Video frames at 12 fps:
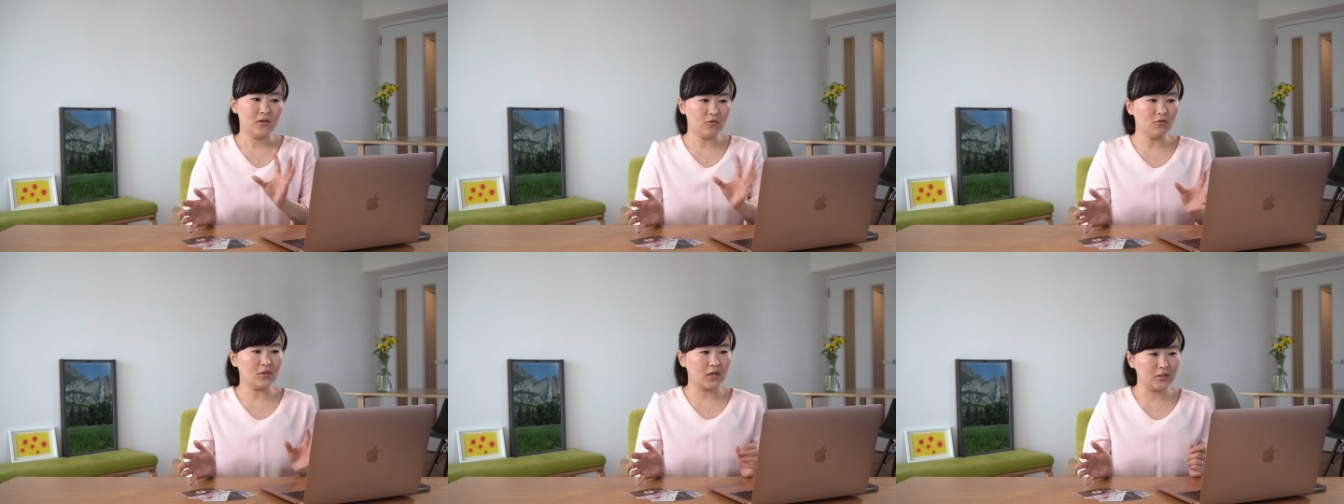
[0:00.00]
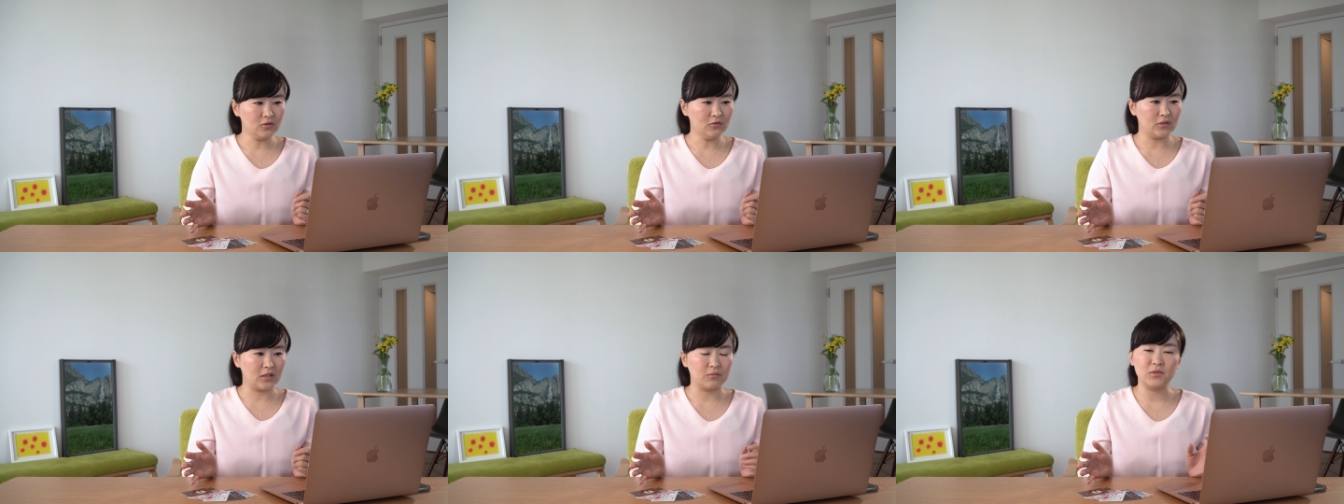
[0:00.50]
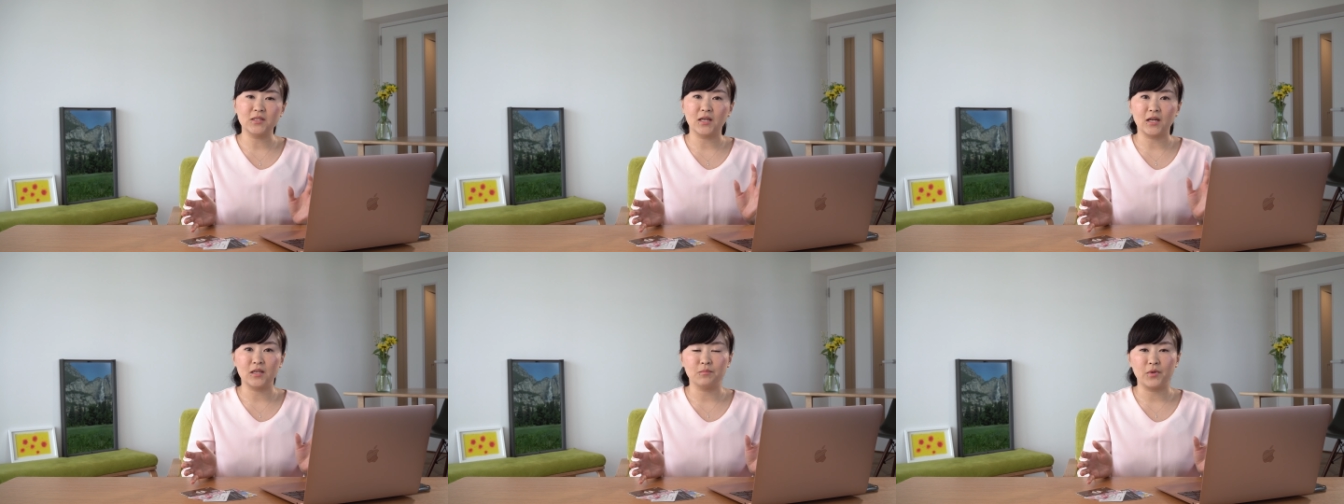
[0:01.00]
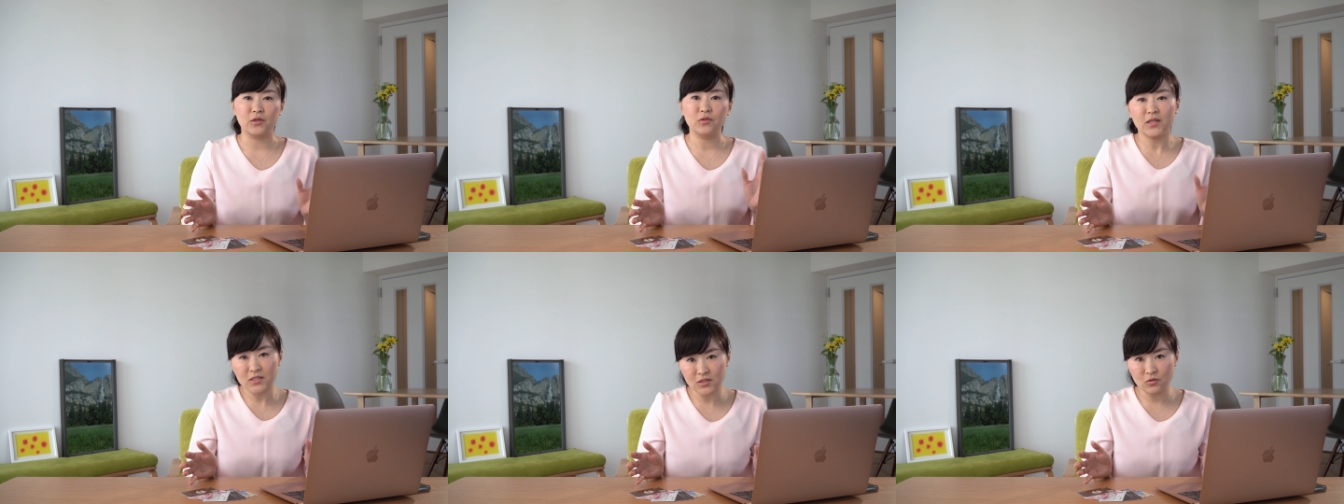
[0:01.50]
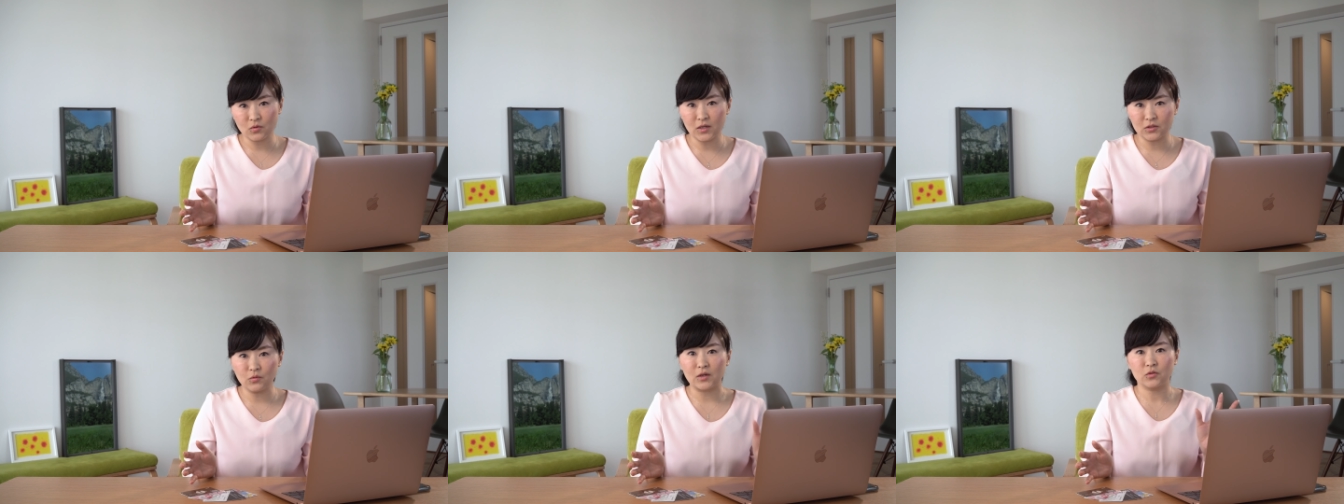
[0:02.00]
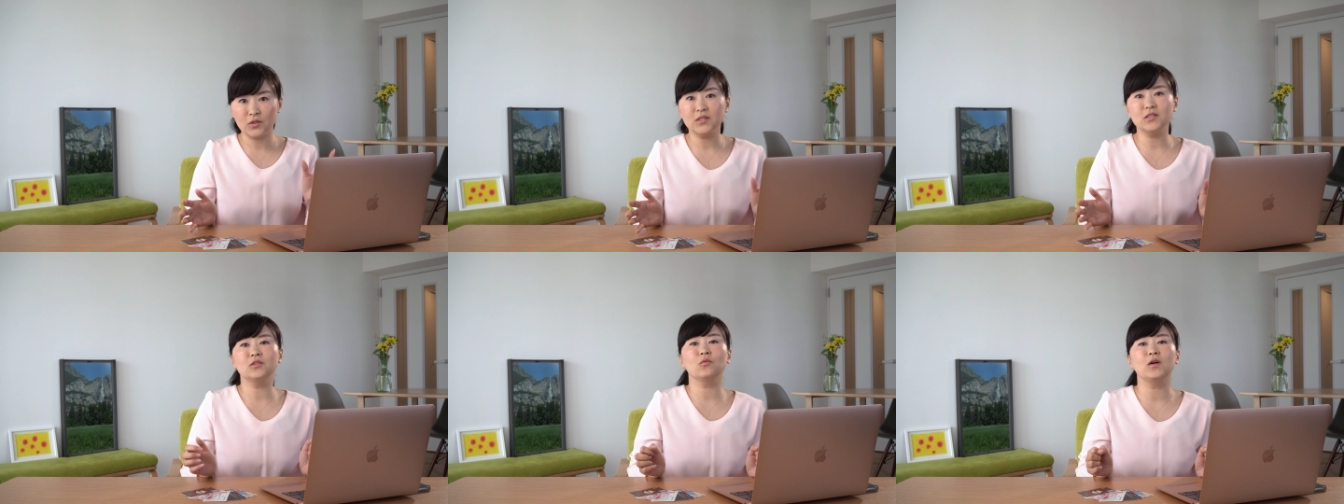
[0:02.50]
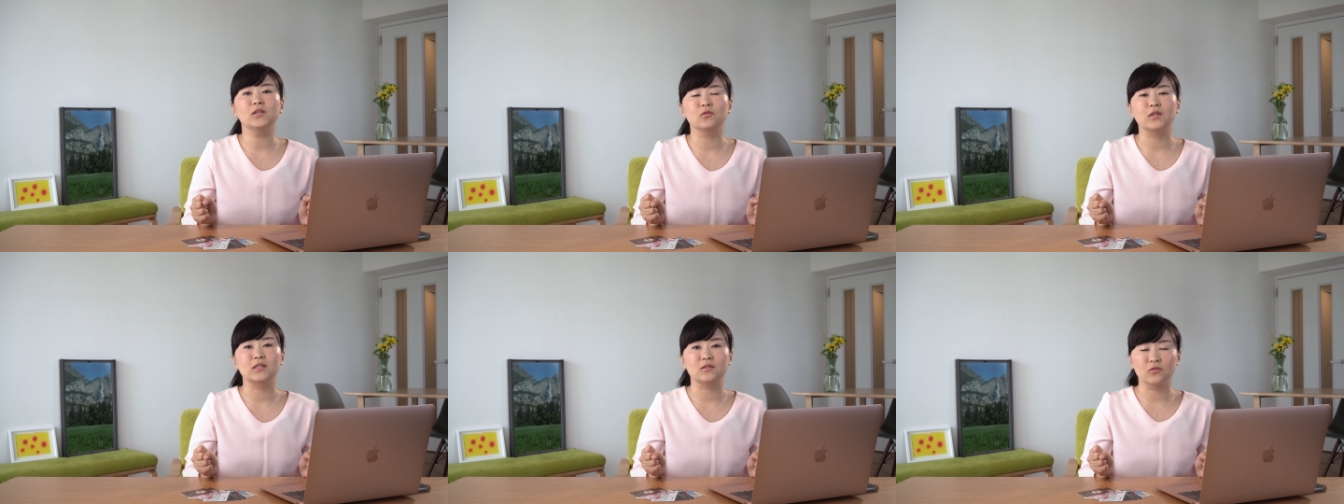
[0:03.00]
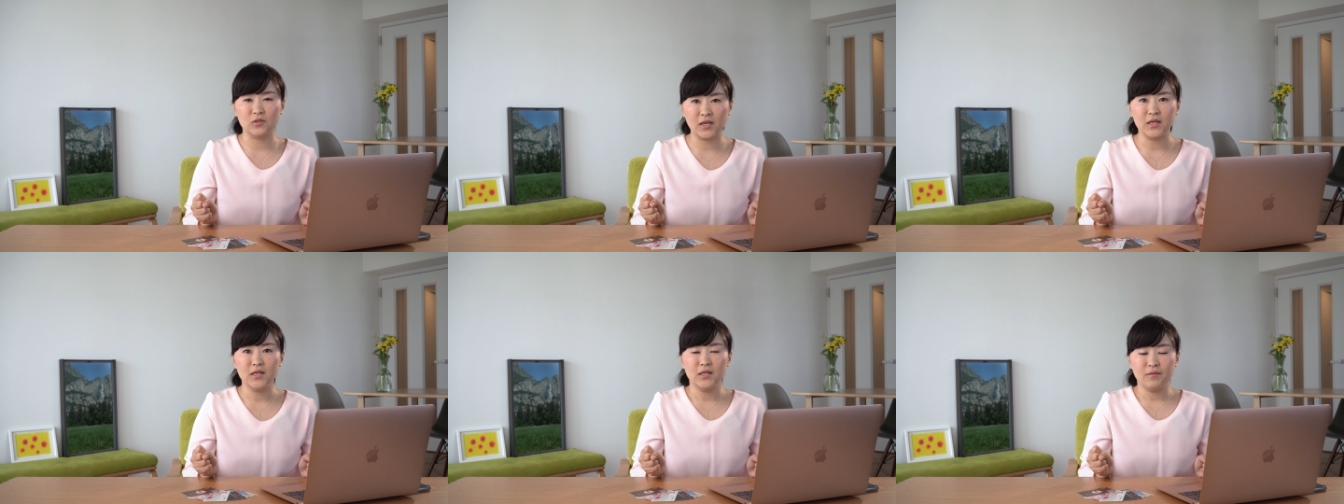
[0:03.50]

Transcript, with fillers: 今回の、えー、ビザラインペイクレジットカードはクレジットカードですので、